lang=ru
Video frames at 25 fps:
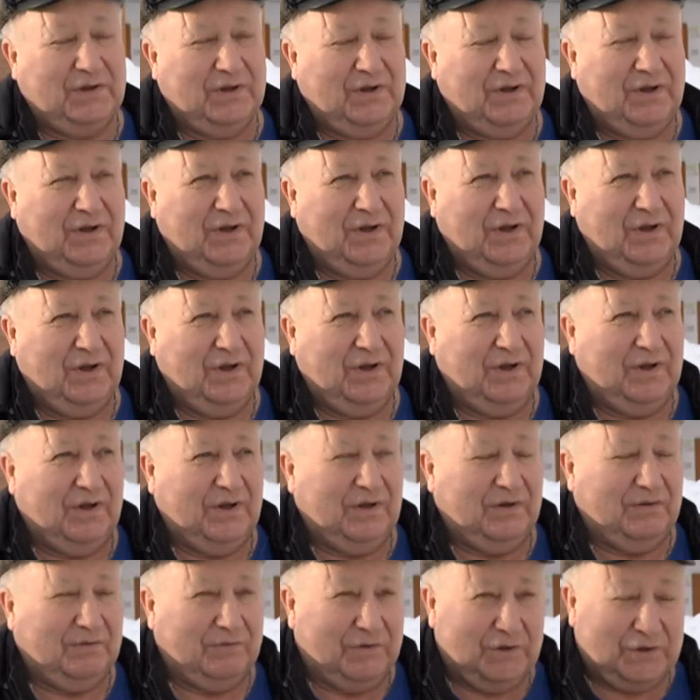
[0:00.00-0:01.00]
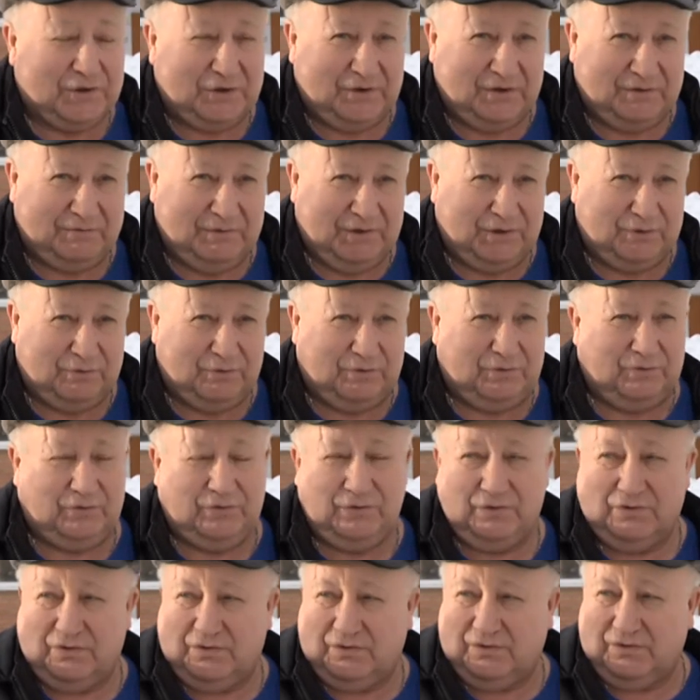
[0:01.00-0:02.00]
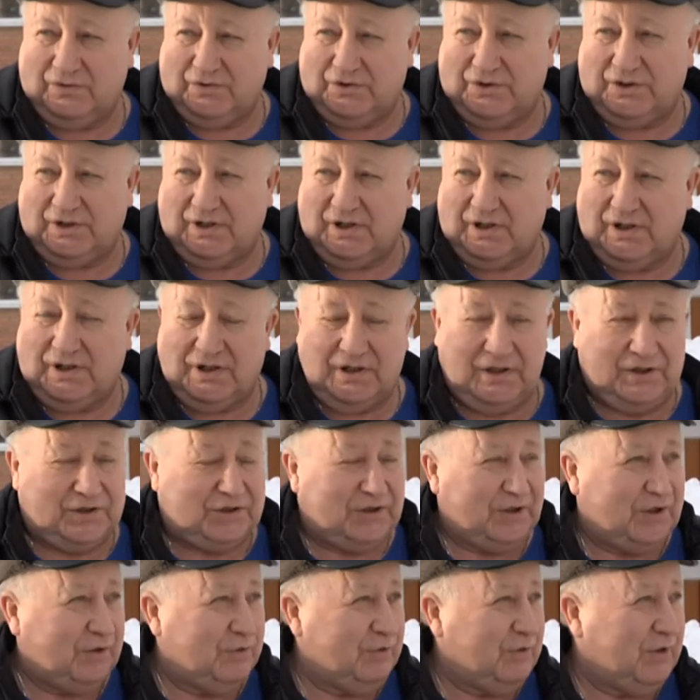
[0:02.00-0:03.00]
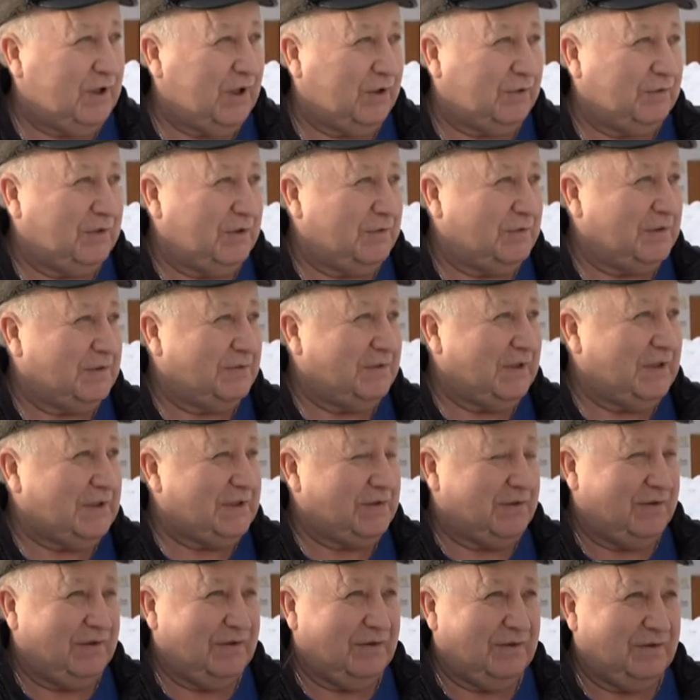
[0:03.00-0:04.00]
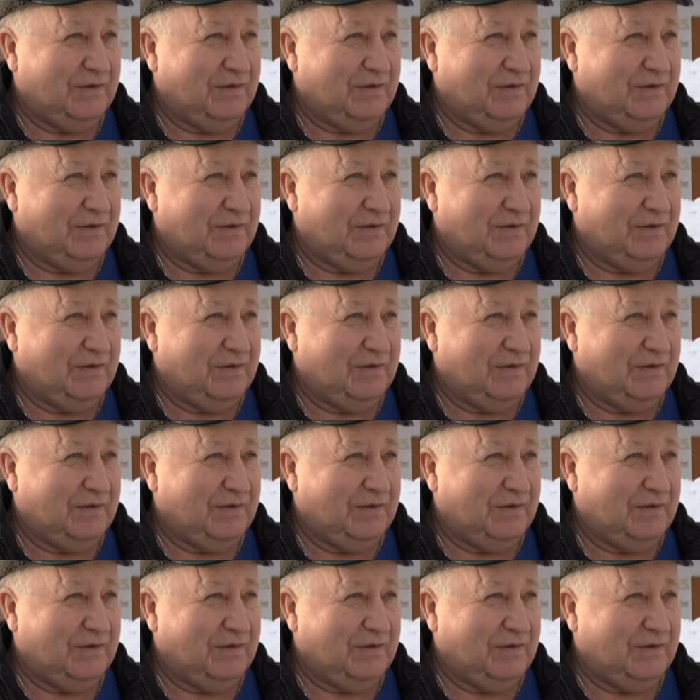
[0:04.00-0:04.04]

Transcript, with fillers: Угу. Вышел, смотрю, тут ЖКХ, ЖКО, как он там называется.